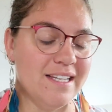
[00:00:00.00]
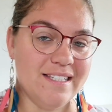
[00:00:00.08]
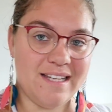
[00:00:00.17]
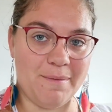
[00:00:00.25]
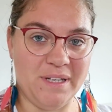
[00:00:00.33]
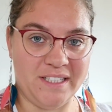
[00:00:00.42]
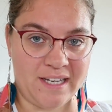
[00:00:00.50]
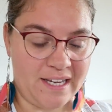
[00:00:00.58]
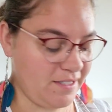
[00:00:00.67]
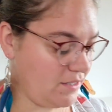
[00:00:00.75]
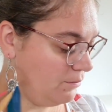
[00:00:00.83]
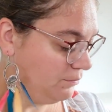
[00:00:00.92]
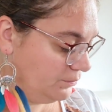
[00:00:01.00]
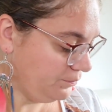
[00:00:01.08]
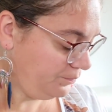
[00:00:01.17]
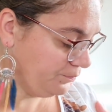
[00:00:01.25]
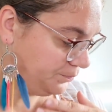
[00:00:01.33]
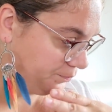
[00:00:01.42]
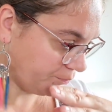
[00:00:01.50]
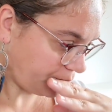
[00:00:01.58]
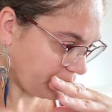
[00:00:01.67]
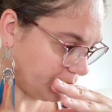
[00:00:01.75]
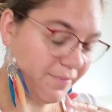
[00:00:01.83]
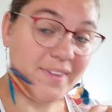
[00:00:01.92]
Sa maîtresse,
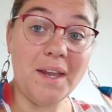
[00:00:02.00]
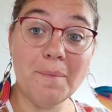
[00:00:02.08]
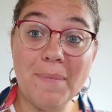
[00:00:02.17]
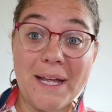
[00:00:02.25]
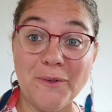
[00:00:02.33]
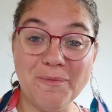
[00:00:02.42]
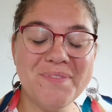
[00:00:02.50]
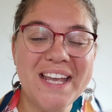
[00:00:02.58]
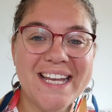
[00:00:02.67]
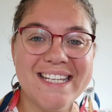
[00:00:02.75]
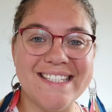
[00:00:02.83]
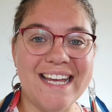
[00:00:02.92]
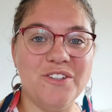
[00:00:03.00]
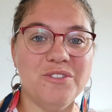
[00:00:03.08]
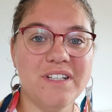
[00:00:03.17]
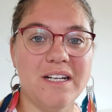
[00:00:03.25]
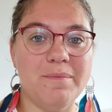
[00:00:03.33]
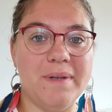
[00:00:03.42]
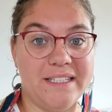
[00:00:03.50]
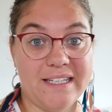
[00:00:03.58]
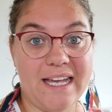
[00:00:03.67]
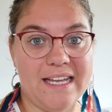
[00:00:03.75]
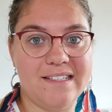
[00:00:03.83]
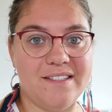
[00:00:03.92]
pardon, sa nouvelle
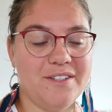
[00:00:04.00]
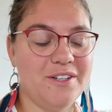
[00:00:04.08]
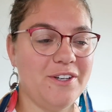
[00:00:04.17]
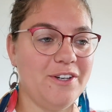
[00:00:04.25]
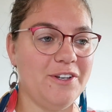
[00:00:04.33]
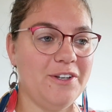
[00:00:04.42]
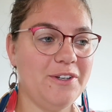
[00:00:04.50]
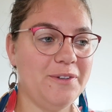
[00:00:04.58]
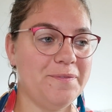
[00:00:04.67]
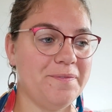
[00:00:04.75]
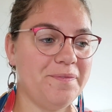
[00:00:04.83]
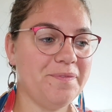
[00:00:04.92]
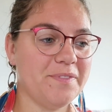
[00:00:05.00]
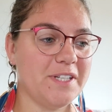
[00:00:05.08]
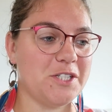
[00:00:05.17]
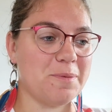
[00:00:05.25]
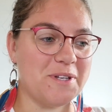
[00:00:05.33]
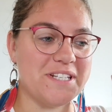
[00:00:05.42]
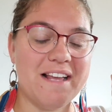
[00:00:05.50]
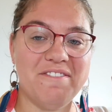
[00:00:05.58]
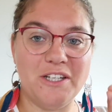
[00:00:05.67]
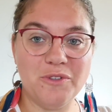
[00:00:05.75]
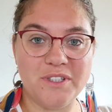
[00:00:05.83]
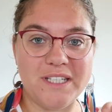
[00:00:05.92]
maîtresse, euh, je pense,
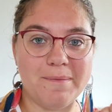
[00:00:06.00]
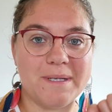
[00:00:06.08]
l'avait notée.